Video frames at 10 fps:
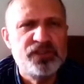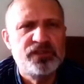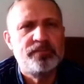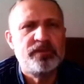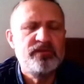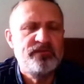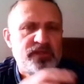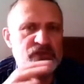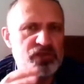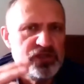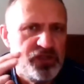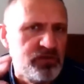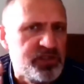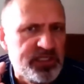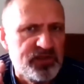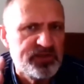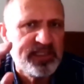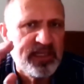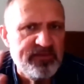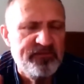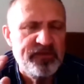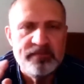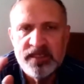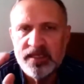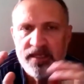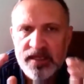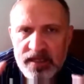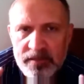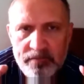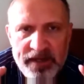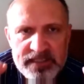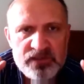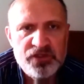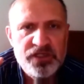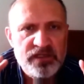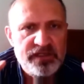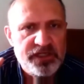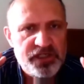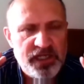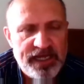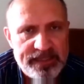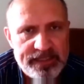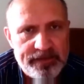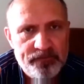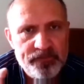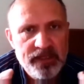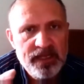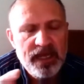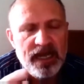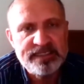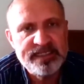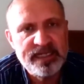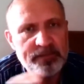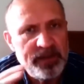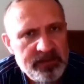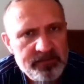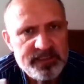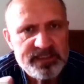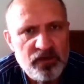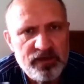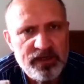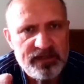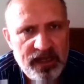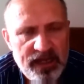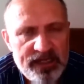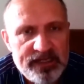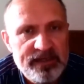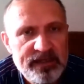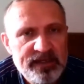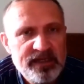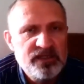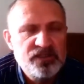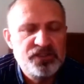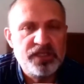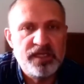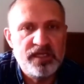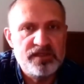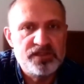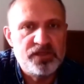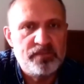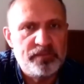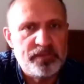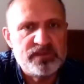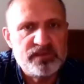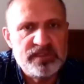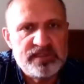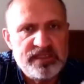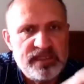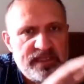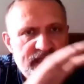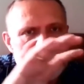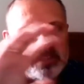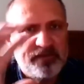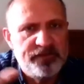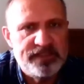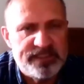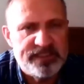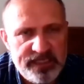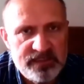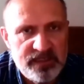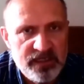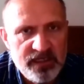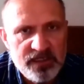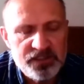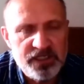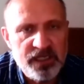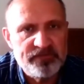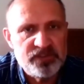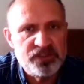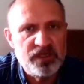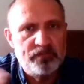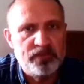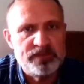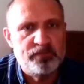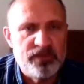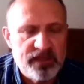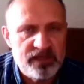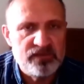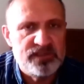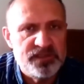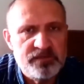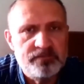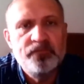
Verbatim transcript: dobrą. Większość książek zostawia tak. mnie bardzo silne ślady. A z hrabalem jest trochę tak, że, że po prostu jest tyle tych zachwyceń, mhm. ja właściwie po spotkaniu z nim.